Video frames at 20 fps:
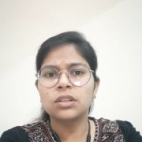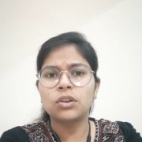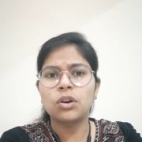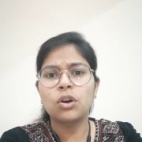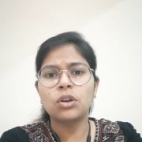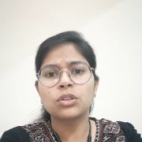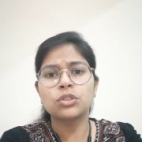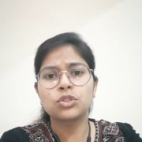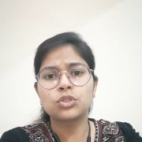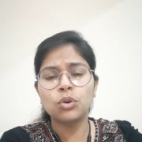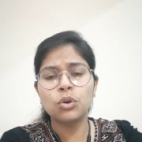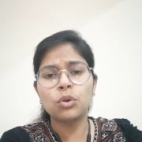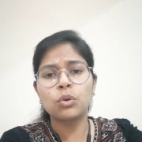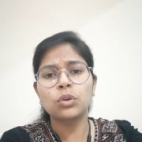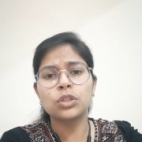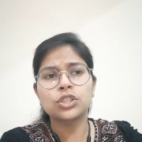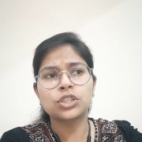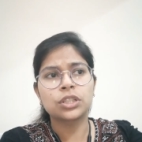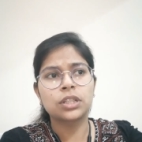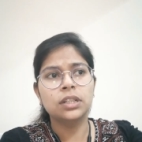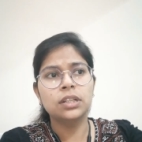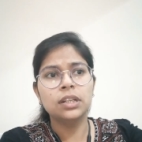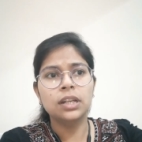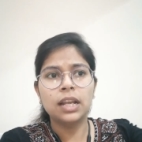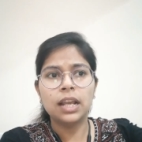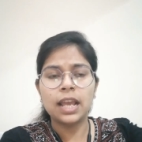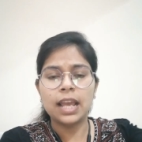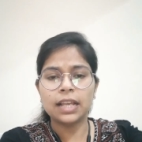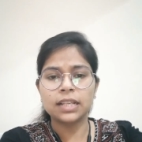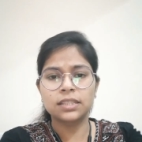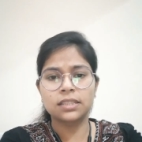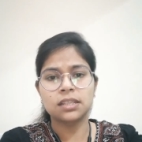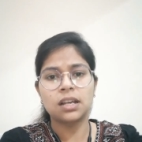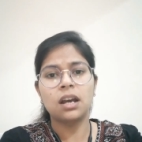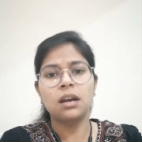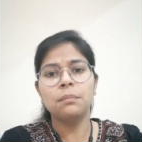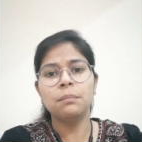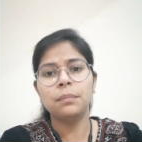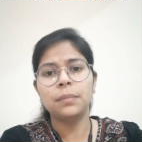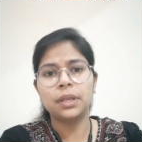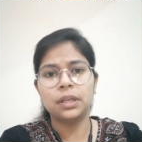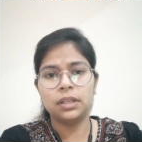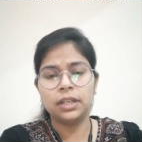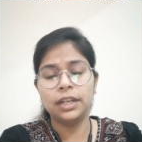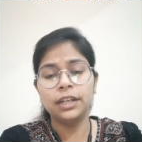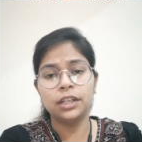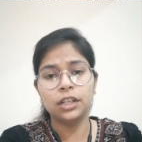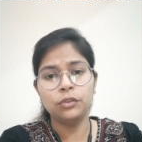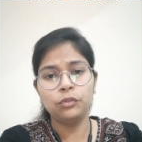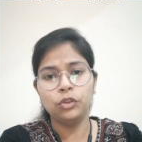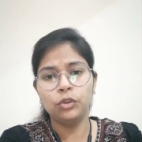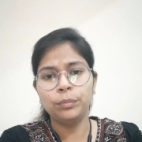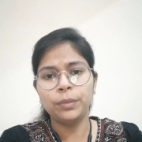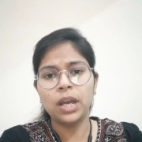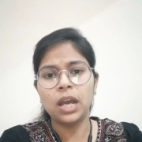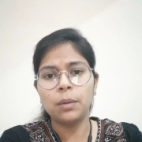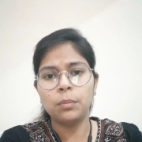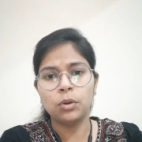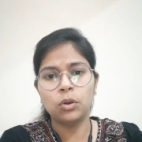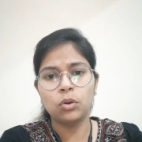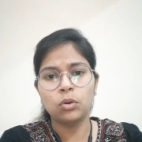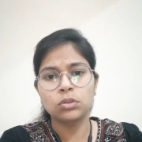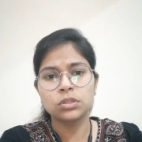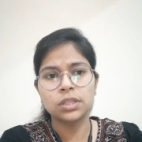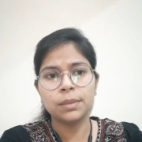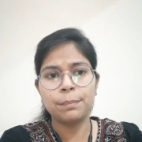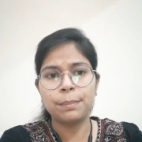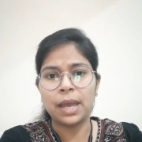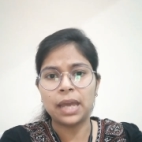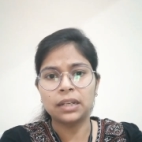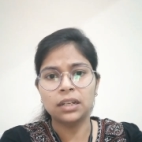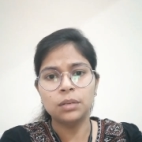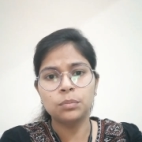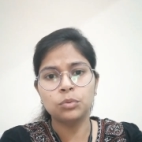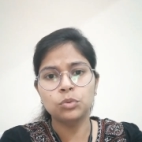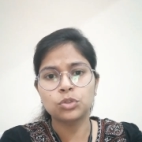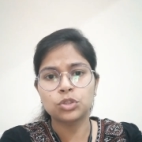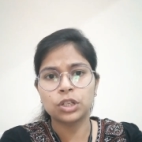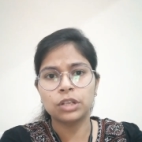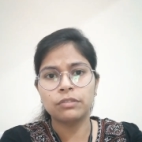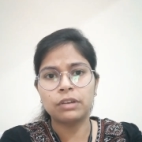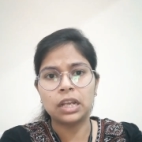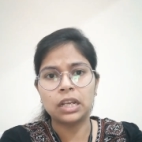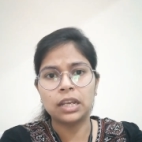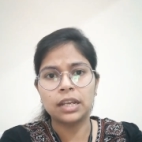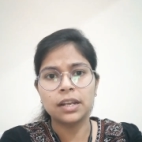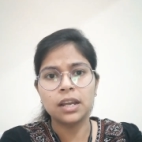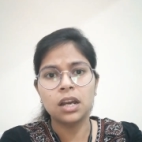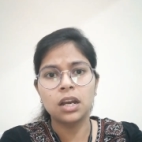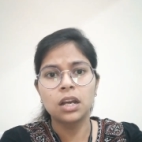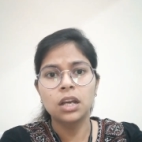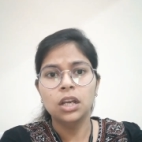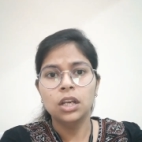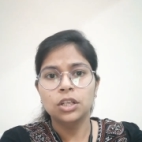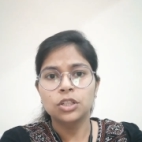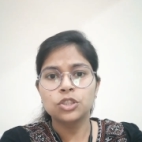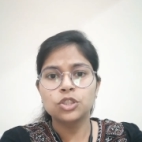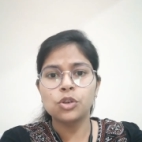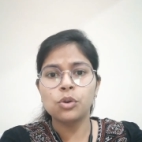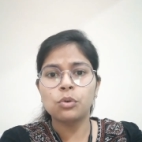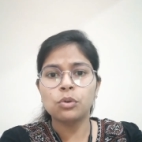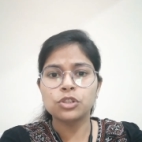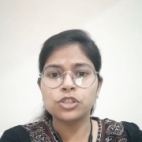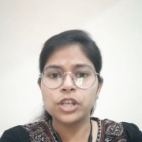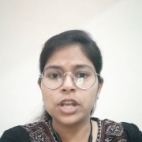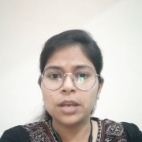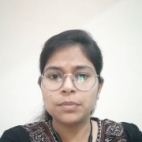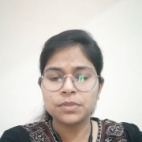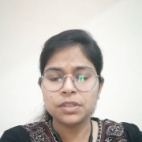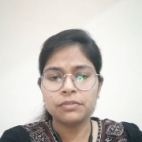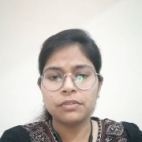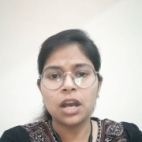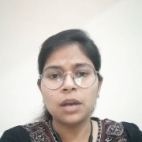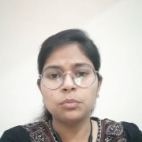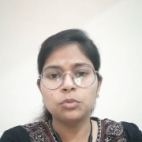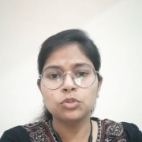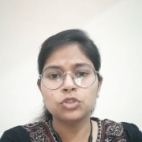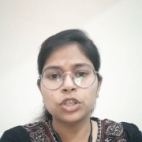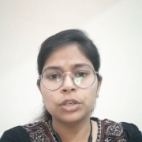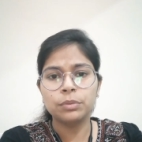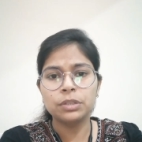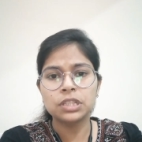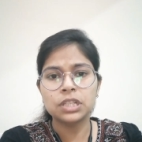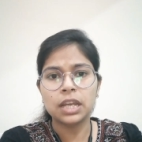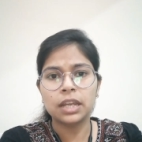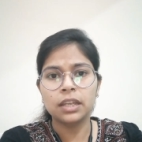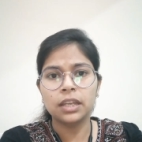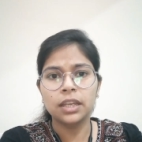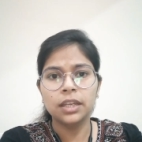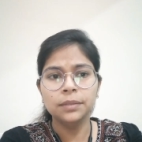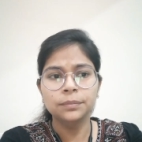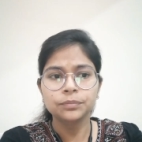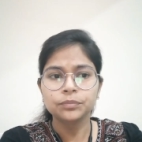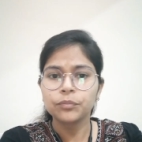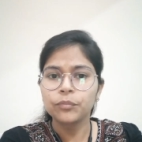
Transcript: और जो क्वेश्चन एग्जाम में इंटरव्यू में आप लोगों से पैनल पूछने वाला है ना जो क्वेश्चन आपसे वहाँ पूछे भी जाएंगे